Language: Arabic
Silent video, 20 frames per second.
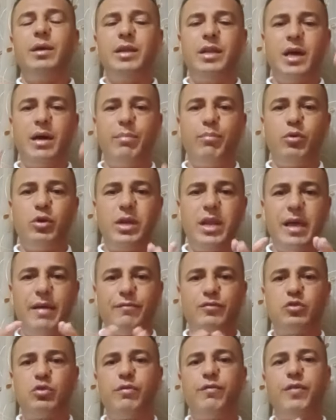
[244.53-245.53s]
نحبوا
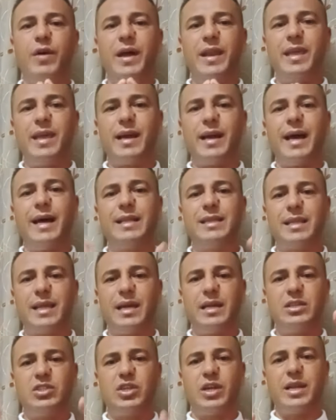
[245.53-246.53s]
ننافسوا فريق
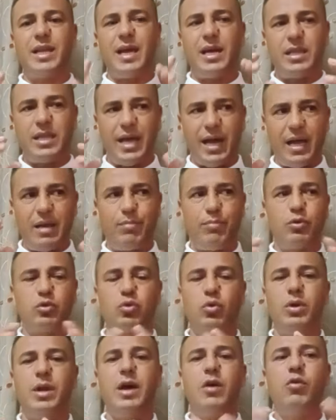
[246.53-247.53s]
الترجي الرياضي على
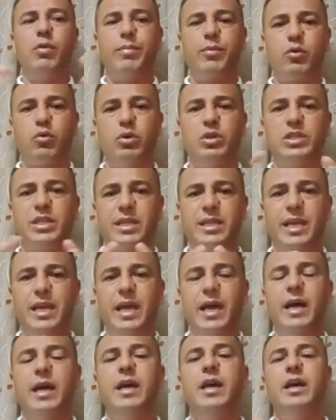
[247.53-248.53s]
البطوله وبكل
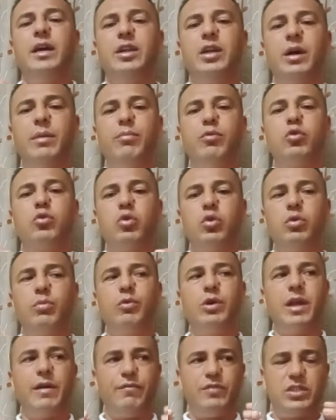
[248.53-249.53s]
جديه نحب نكون
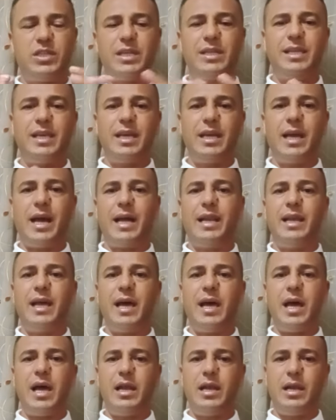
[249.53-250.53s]
منافس جدي
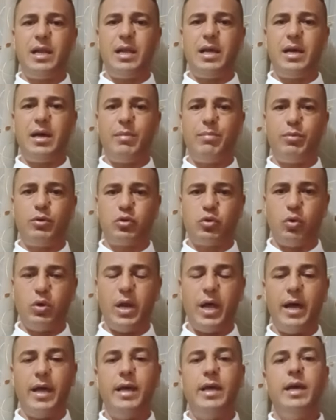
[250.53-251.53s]
على
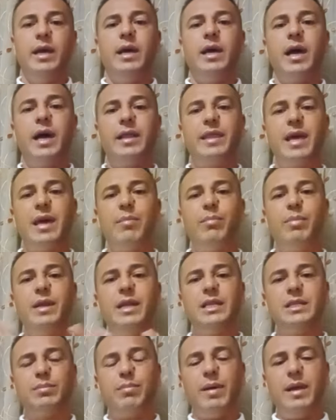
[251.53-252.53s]
البطوله هذا
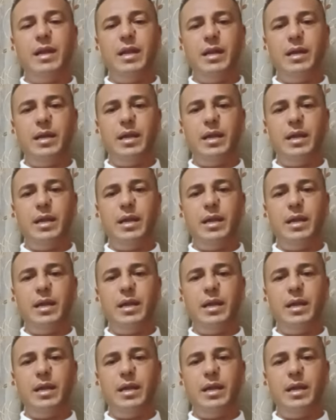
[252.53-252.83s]
بالنسبه